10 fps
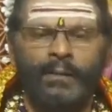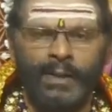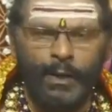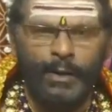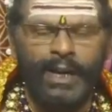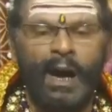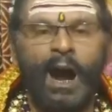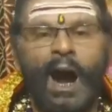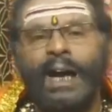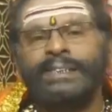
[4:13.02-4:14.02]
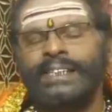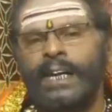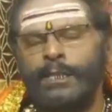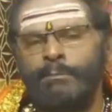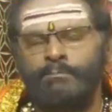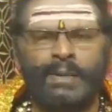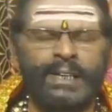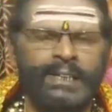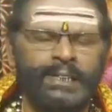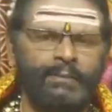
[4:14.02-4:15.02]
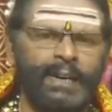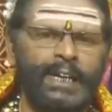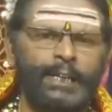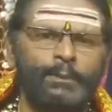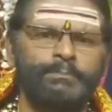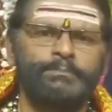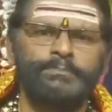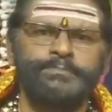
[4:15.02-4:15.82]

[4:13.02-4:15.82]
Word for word: அவர்களுடைய ஆசியையும் பெறுகின்ற வகையிலும்